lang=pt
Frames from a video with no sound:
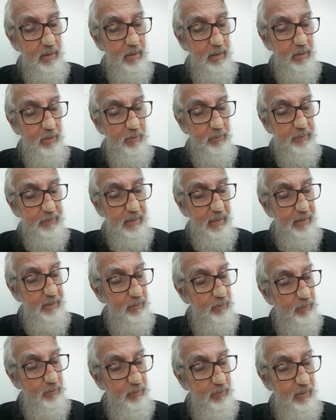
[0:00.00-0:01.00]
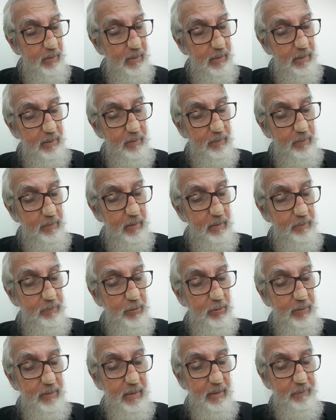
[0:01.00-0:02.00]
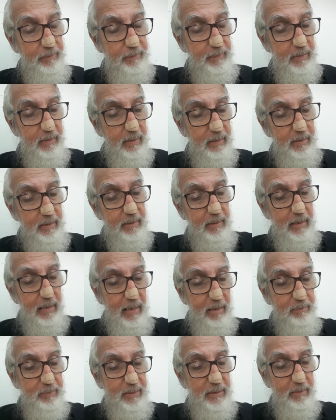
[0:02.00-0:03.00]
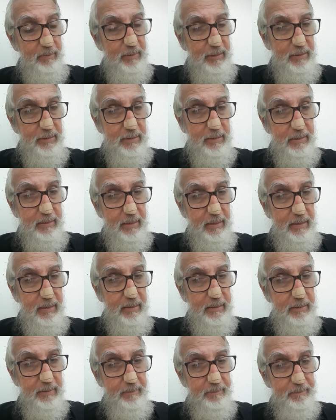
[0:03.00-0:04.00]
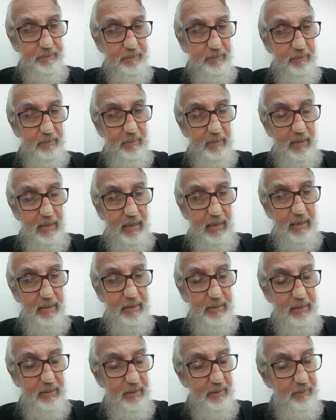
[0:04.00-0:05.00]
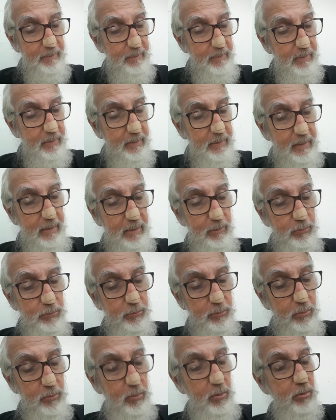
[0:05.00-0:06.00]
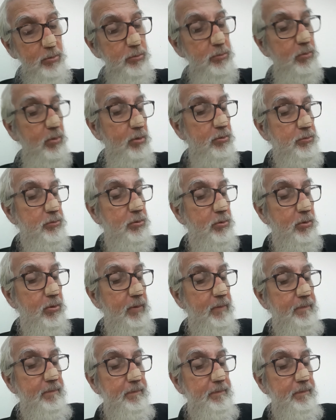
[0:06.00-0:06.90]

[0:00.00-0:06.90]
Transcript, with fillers: Eu daria uma, uma biografia rapidamente dele, aqui, que é o, autor,